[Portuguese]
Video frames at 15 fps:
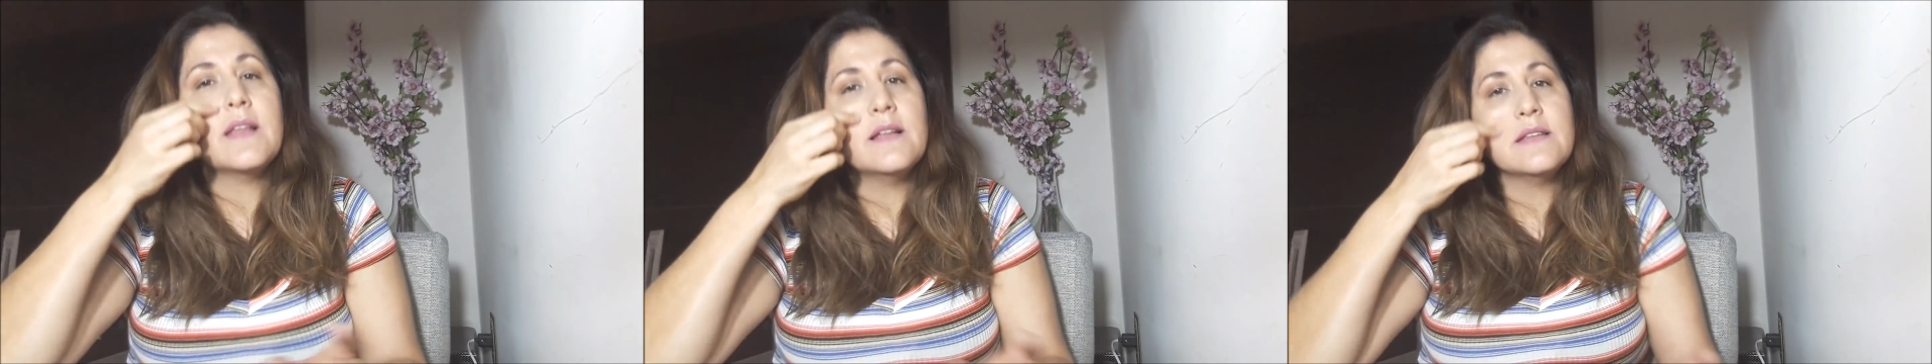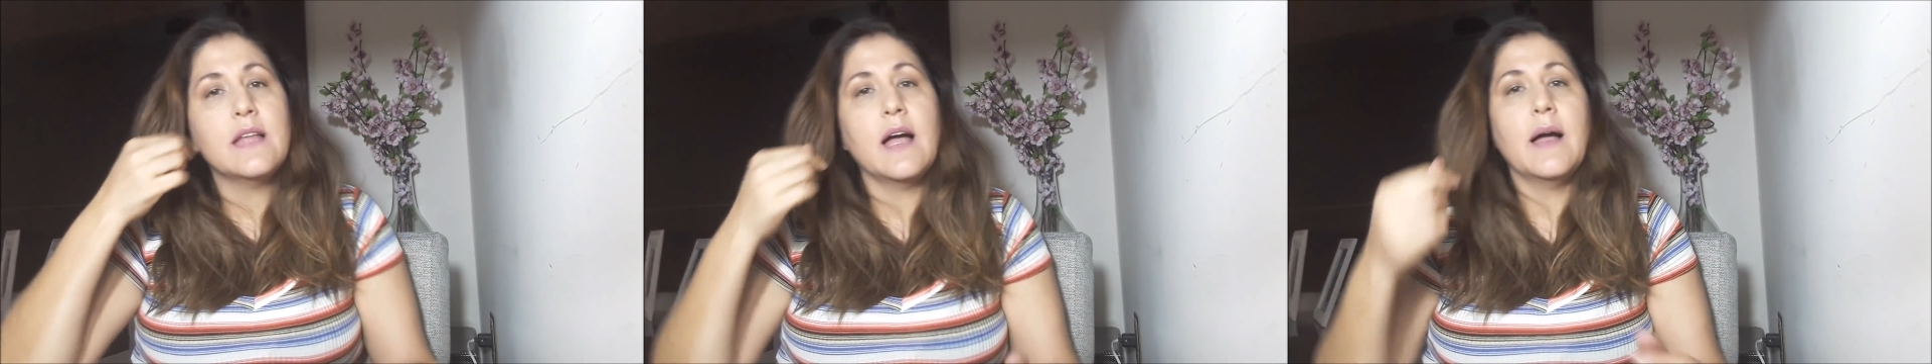
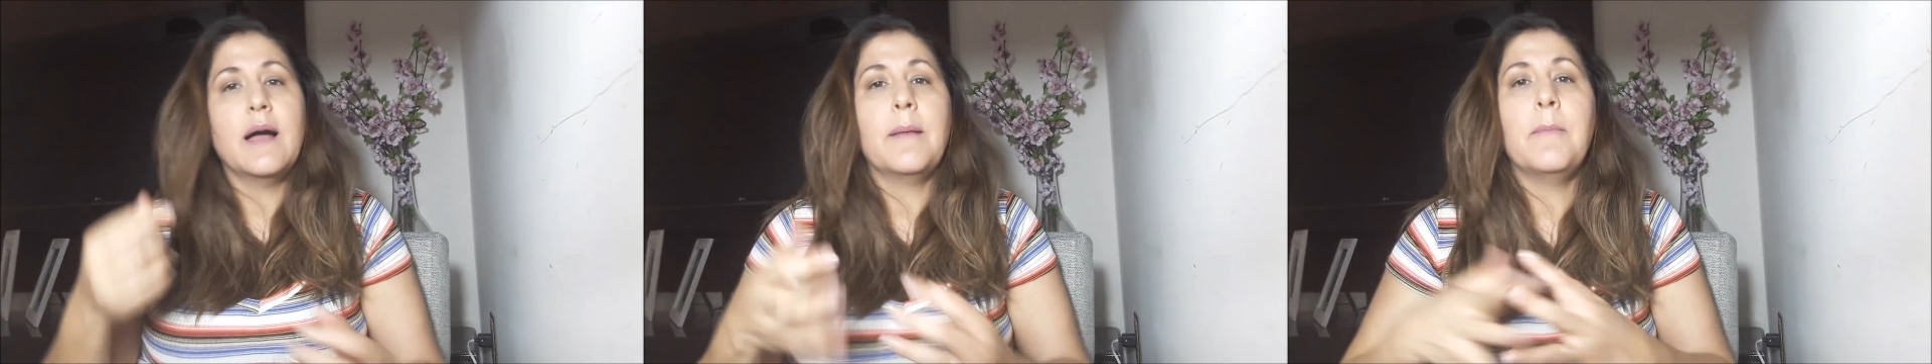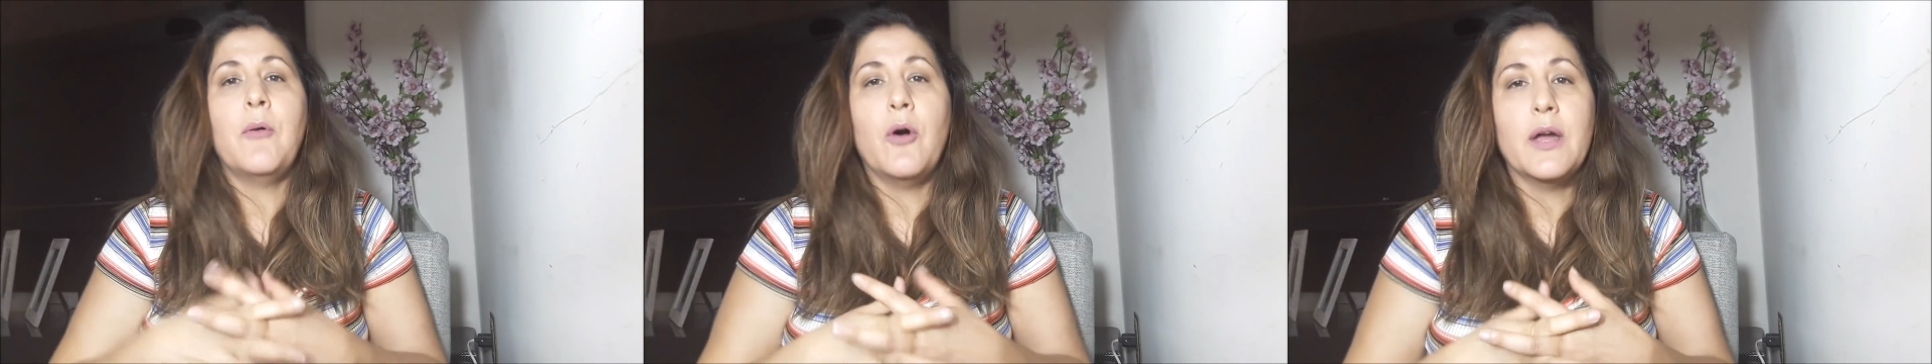
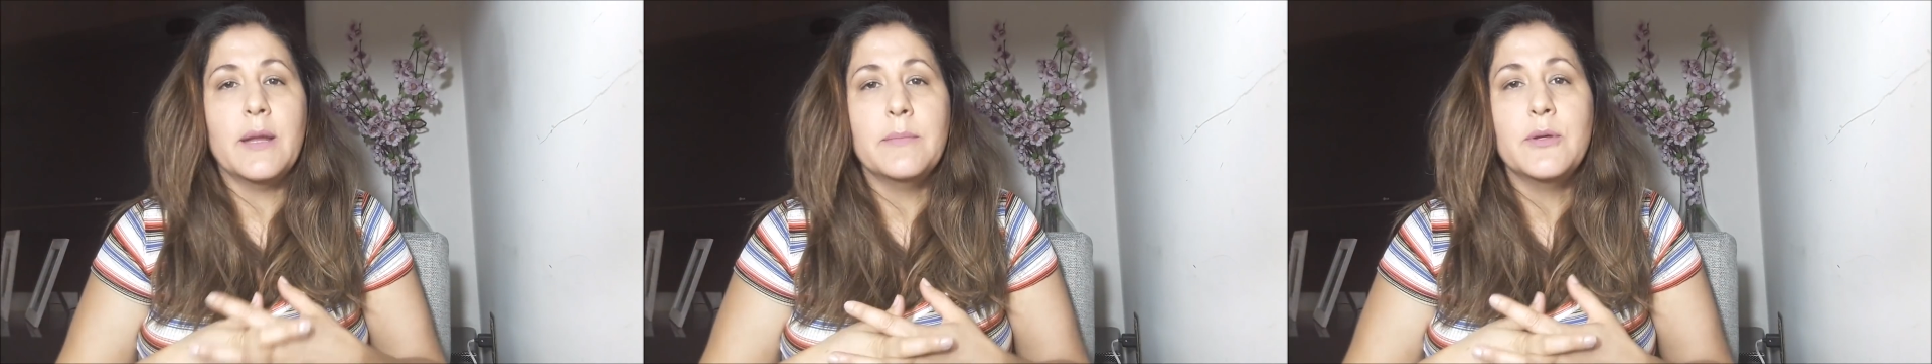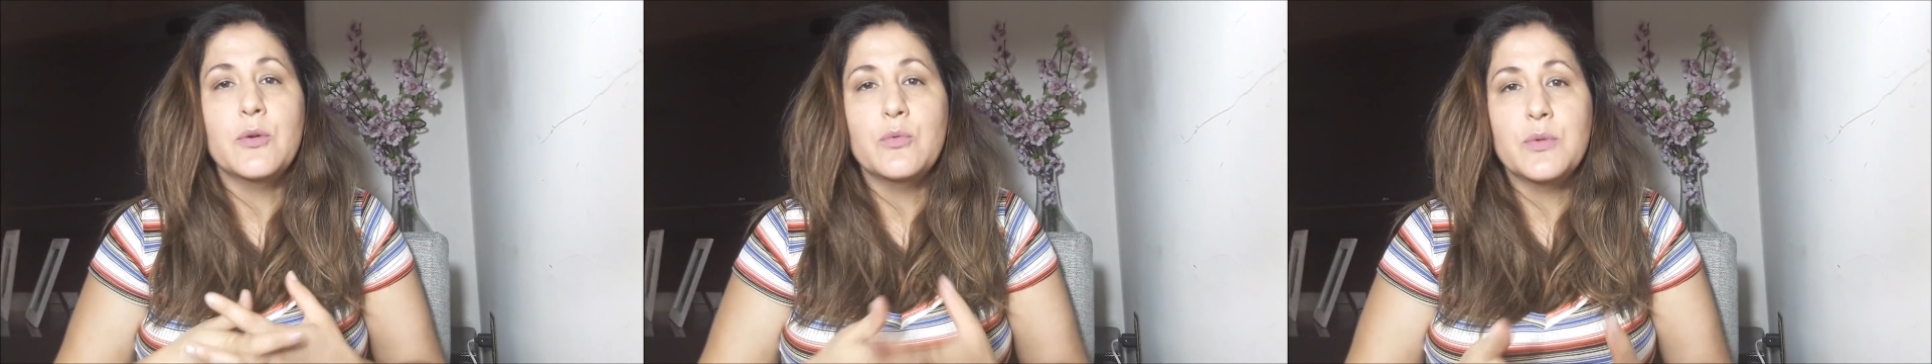da
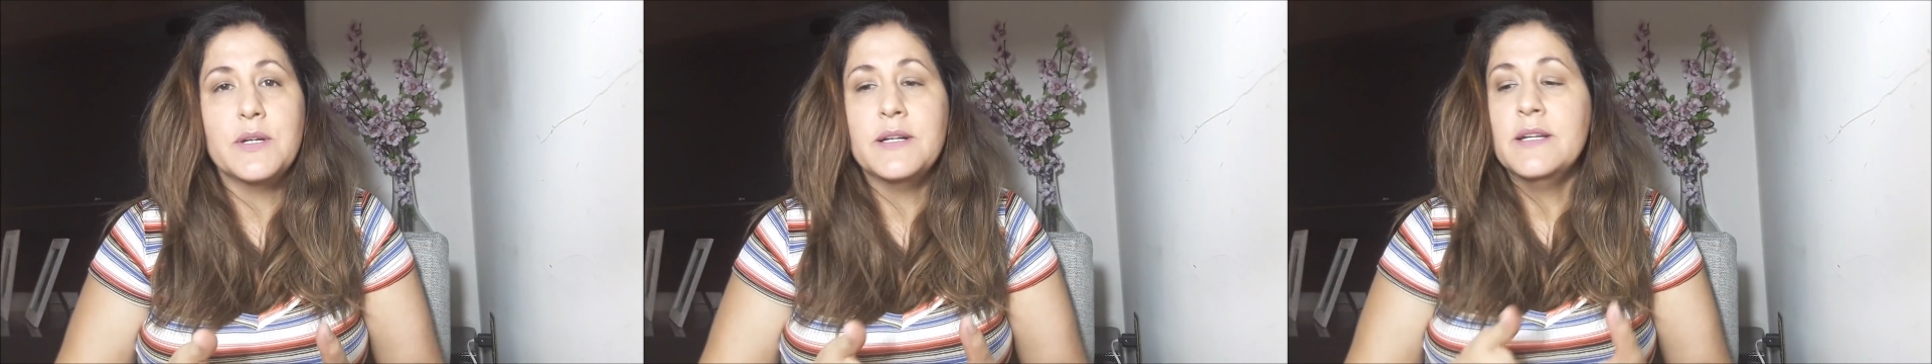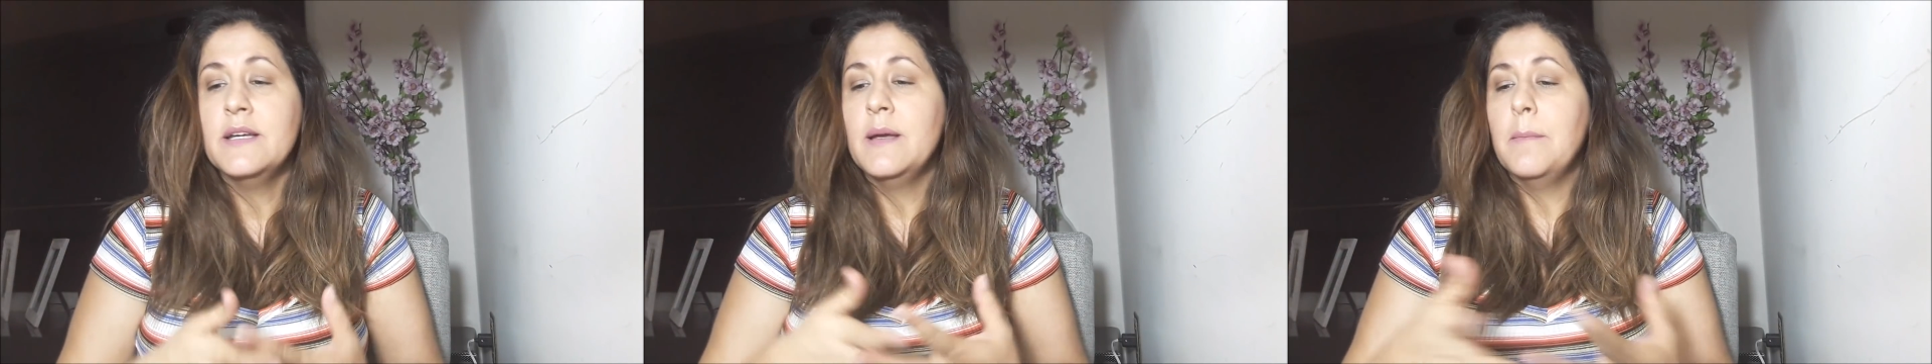Amora
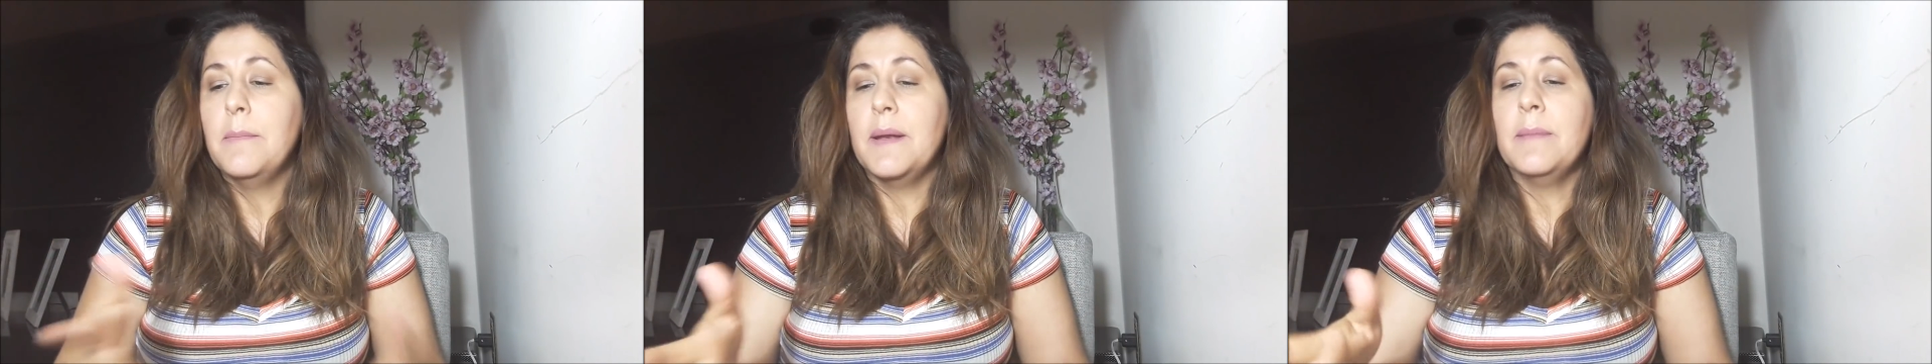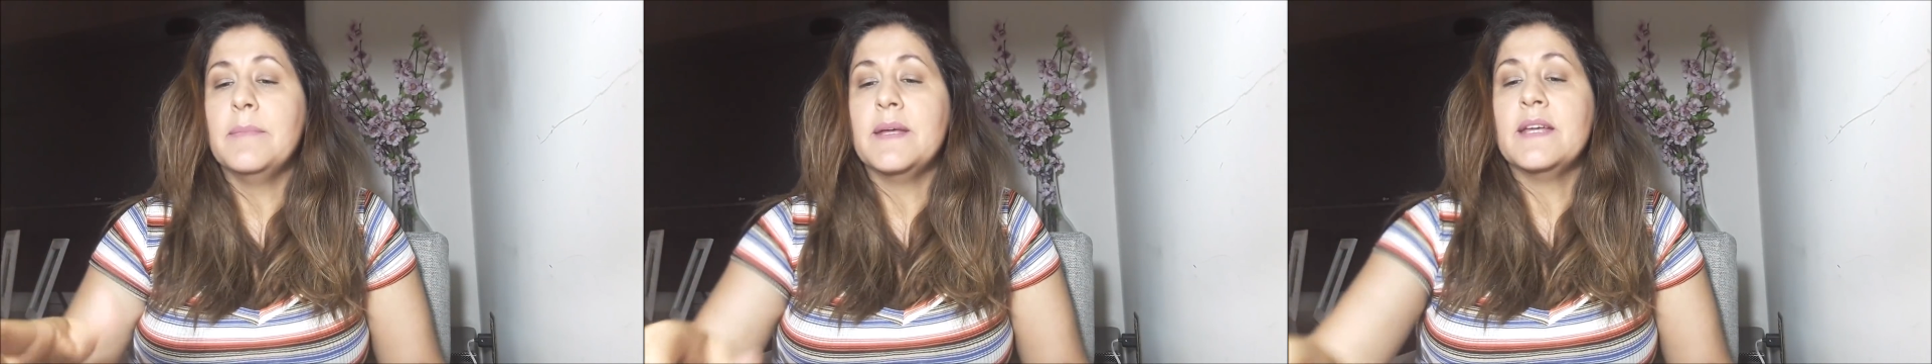Miura
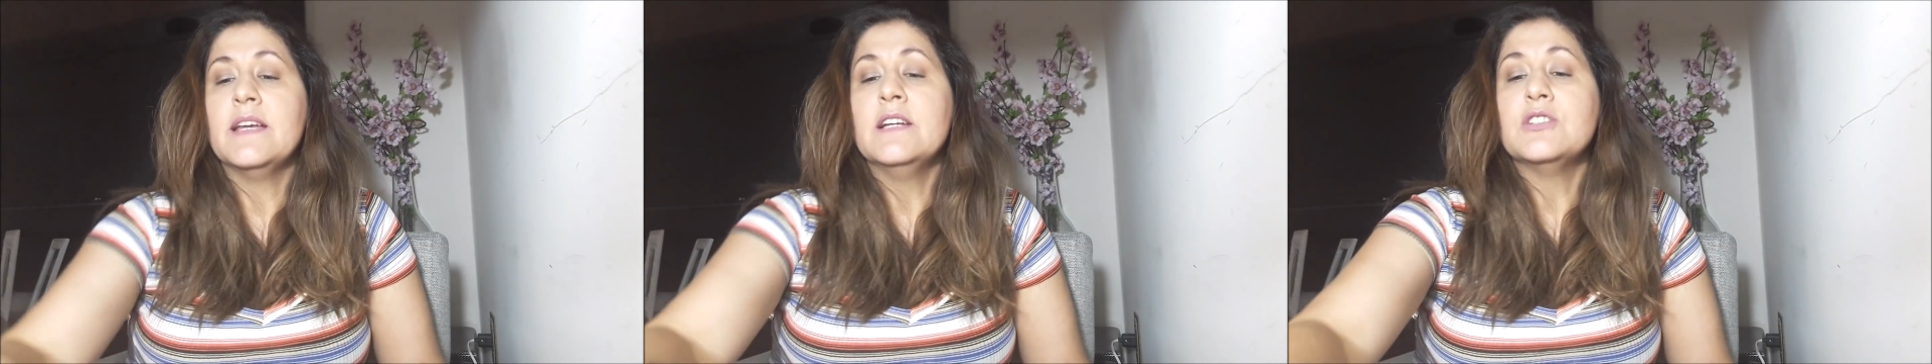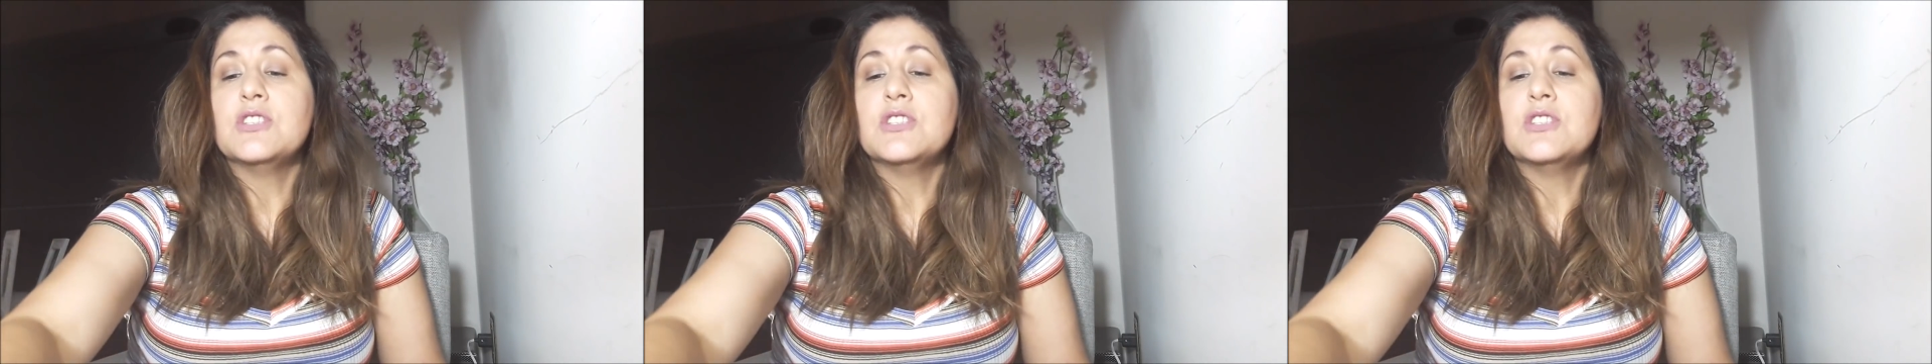para mim.